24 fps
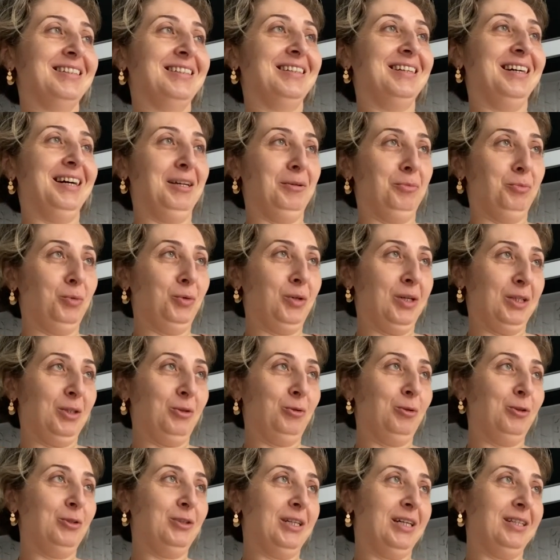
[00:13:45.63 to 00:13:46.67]
Hayır bu kadar
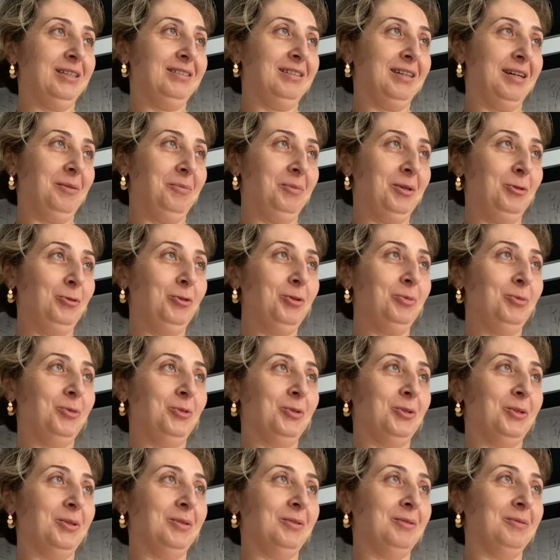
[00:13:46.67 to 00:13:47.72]
olacağını tahmin ediyor muydun?
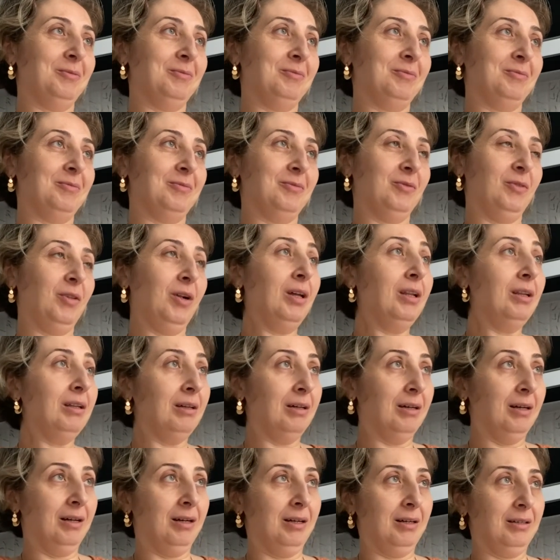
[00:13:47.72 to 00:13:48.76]
Tahmin ediyordum tabii
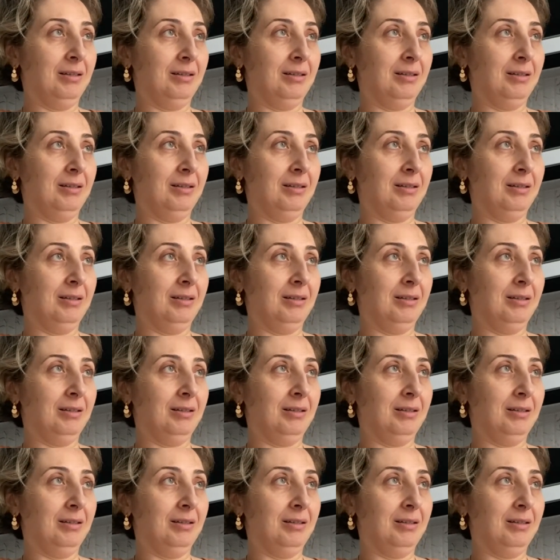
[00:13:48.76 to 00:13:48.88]
Valla. ki.